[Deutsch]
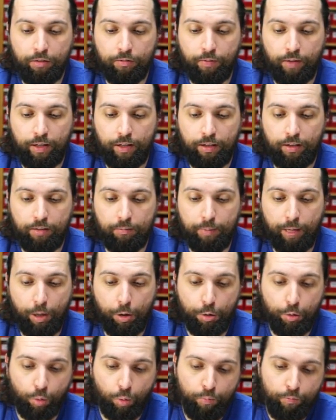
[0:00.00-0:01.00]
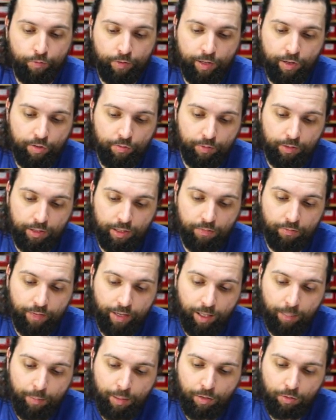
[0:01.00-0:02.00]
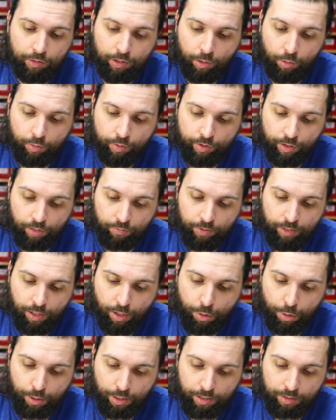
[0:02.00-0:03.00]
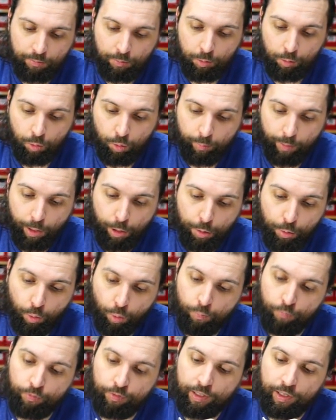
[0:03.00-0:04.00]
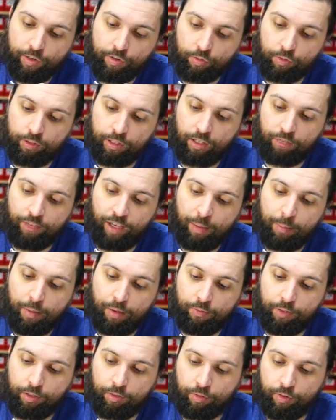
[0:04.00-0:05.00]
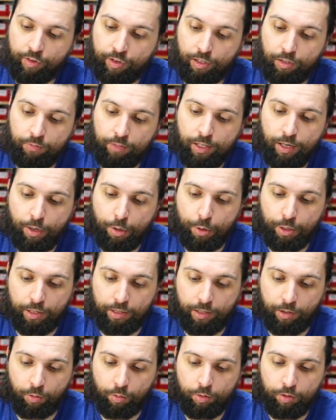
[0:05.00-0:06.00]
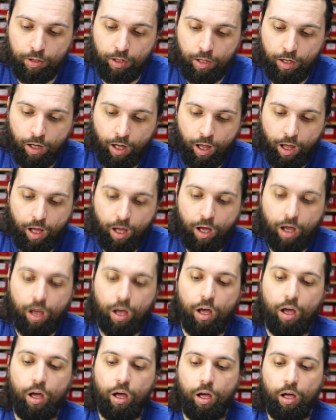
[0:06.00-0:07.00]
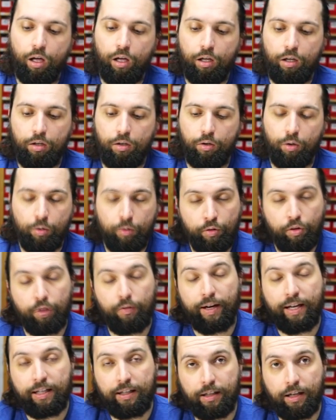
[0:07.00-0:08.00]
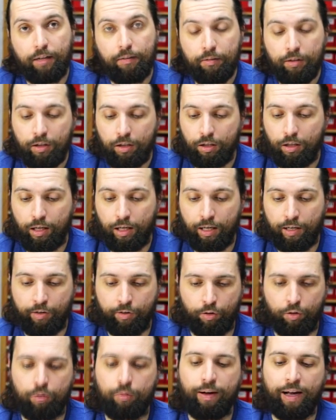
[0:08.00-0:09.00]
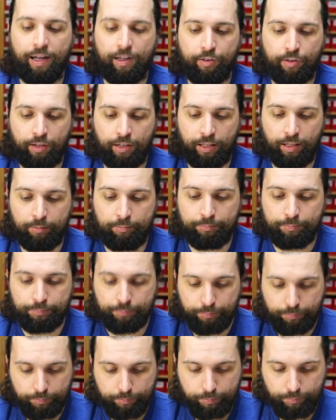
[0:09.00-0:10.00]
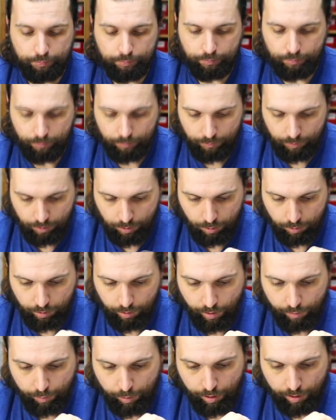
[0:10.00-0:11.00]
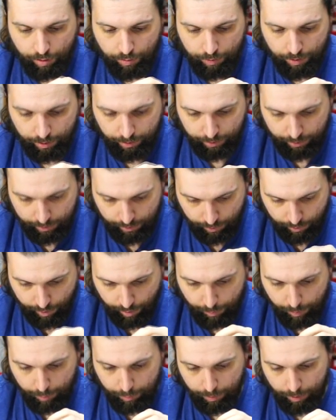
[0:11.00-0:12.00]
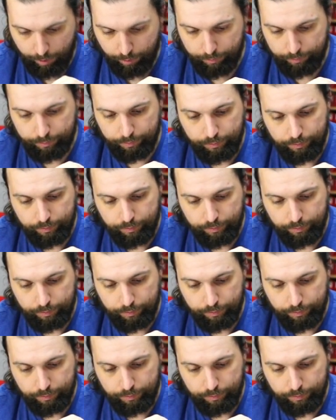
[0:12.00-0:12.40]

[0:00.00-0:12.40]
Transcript: Wenn mehr Strom fließt, wird der wärmer und erhöht seinen Widerstand, wodurch mehr Strom fließt und der wärmer wird und seinen Widerstand erhöht und so weiter. Also quasi, oh, das muss ich jetzt wieder richtig zusammenbauen.